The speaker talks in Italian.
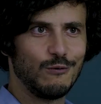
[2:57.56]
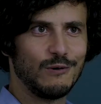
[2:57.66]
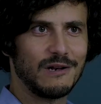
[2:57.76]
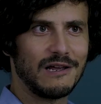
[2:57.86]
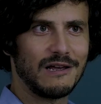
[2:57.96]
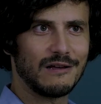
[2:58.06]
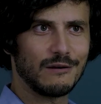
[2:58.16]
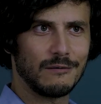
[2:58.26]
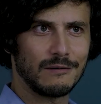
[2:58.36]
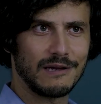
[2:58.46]
un
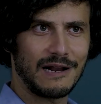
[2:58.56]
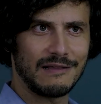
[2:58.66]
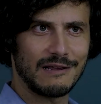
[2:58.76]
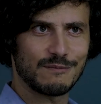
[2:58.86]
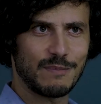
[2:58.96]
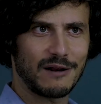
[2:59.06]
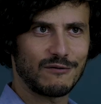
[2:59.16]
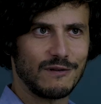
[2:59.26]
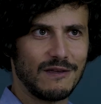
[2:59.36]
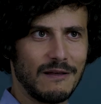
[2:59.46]
eh, grande
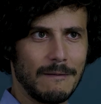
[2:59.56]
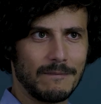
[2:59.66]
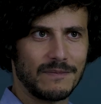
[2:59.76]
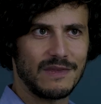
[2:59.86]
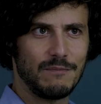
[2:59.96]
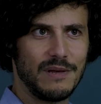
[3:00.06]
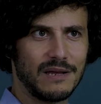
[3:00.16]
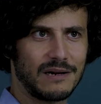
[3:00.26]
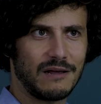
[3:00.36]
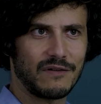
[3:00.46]
esperto di, di
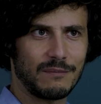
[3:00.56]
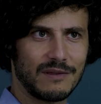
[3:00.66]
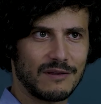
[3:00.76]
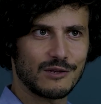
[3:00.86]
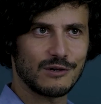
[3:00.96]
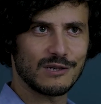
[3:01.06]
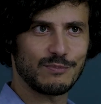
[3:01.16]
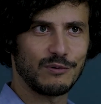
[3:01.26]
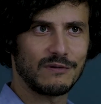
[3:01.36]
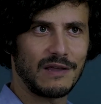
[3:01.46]
birre a fermentazione
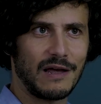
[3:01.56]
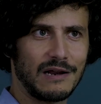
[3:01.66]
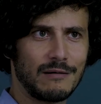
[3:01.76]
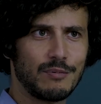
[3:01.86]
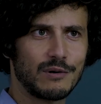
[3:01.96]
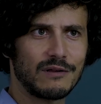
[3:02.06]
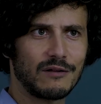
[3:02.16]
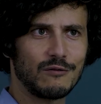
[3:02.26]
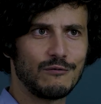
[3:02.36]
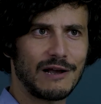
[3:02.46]
spontanea e mi ha
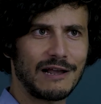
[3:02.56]
portato in una